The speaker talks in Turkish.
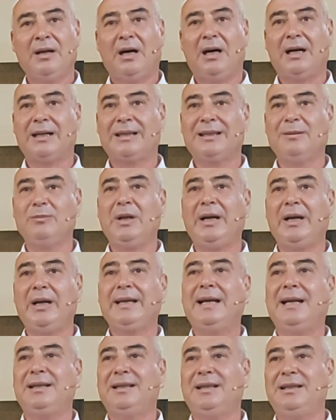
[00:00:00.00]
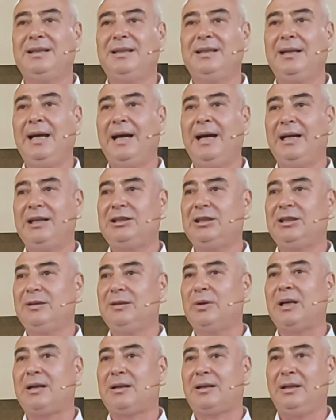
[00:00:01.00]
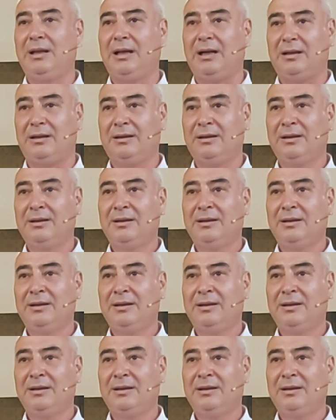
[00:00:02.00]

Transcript: Ardımdan gel dediğinde her şeyi bıraktılar